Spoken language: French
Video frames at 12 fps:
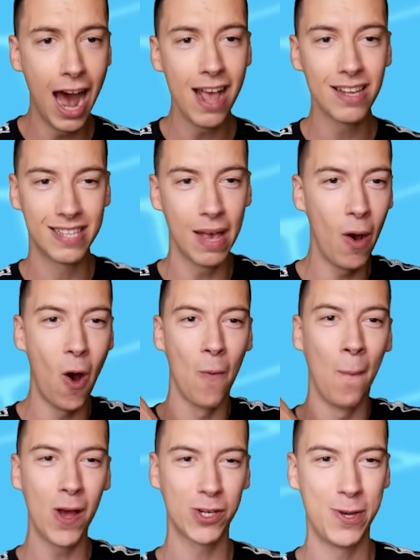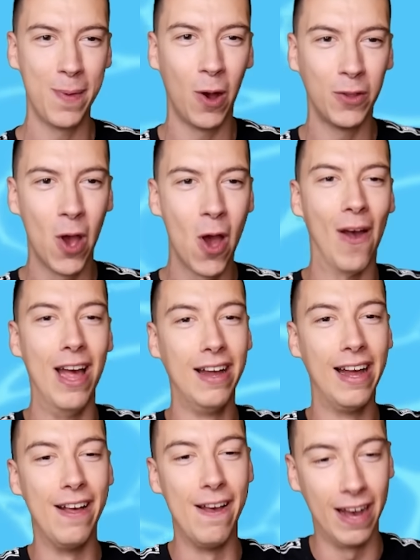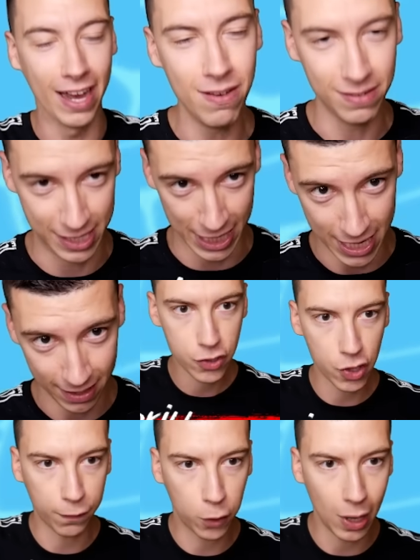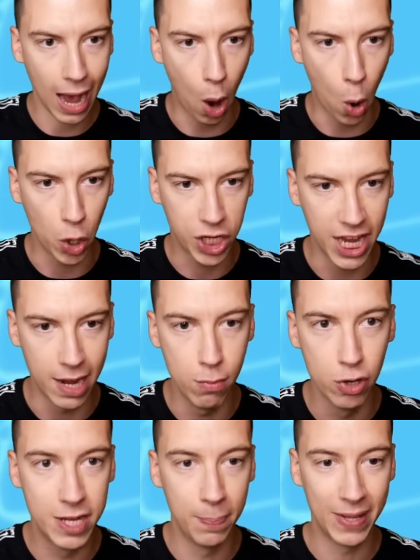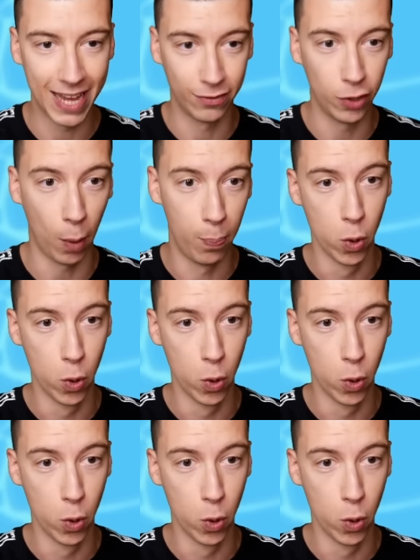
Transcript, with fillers: Allez, c'est bon, manche numéro 2 euh, réussi Sauf que là, ok, les multiplicateurs